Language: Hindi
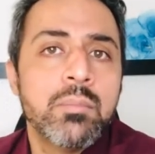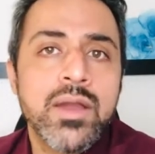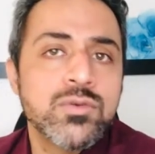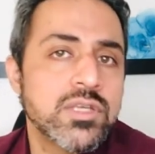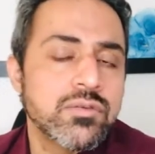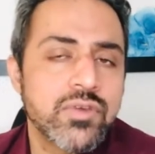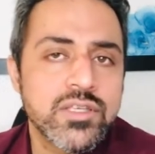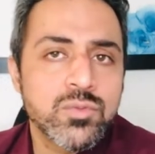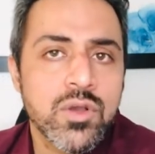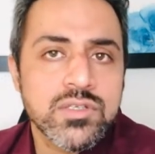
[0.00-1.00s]
बाय यूजिंग
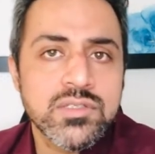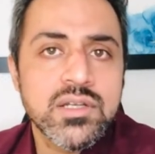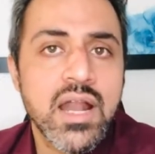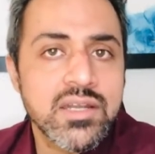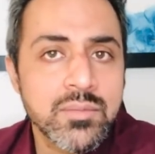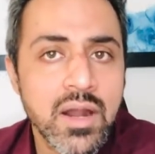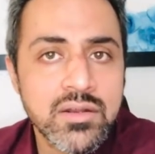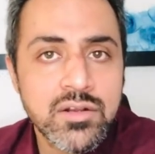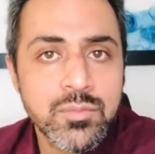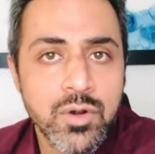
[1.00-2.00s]
फेस वॉशेज एंड
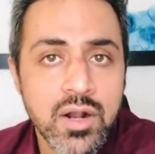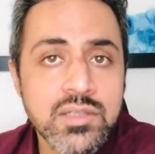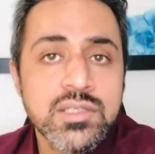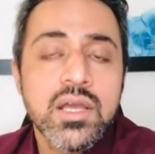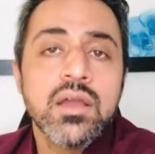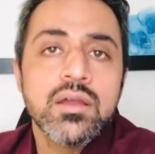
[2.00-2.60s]
एंटीबैक्टीरियल प्रोडक्ट्स